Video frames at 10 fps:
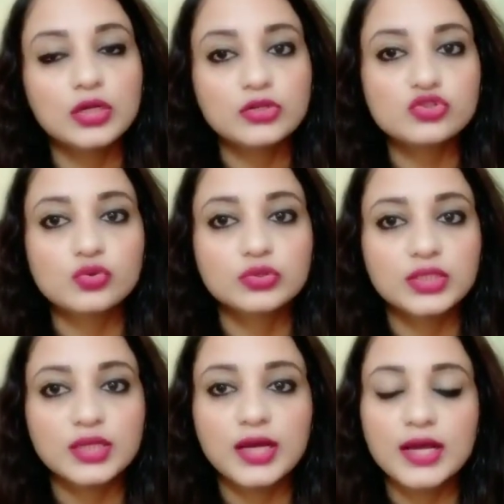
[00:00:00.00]
कलर जो होते
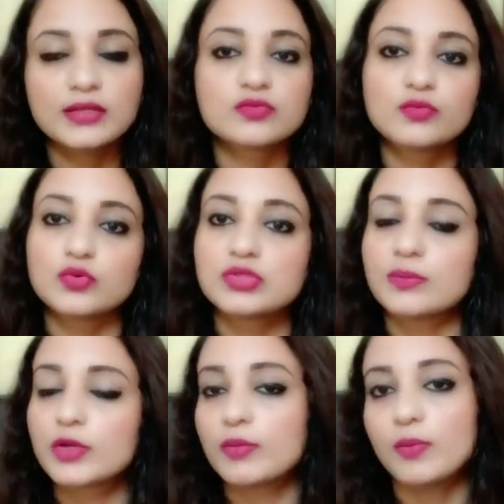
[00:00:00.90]
हैं ना गाइज वो
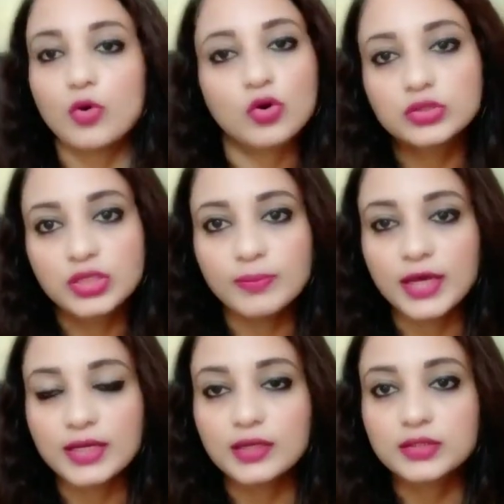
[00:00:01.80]
समर में बहुत ही
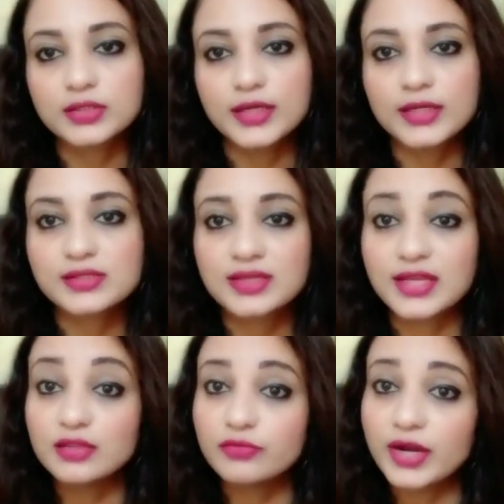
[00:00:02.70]
प्यारे लगते हैं
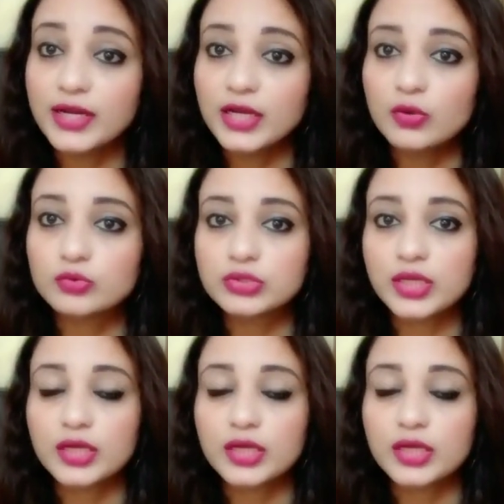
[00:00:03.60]
स्किन फ्रेंडली होते